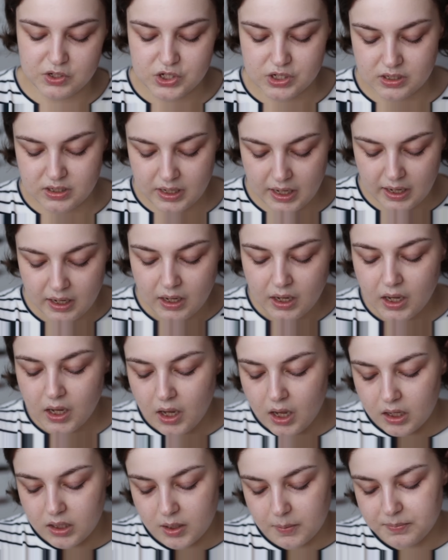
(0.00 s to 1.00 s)
içinde.
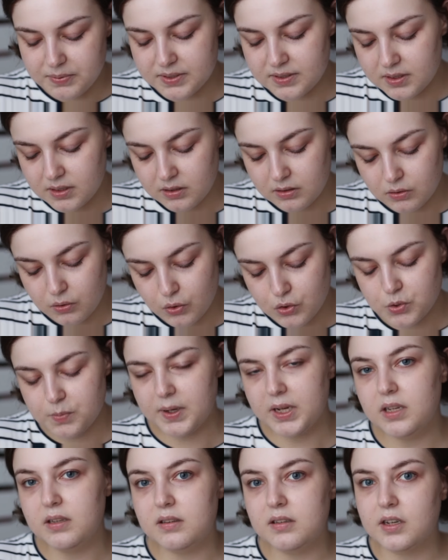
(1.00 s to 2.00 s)
Yapısı
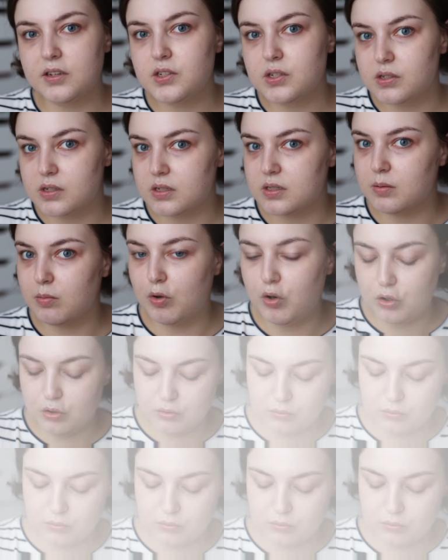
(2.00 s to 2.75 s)
hoşuma gitti açıkçası bunun.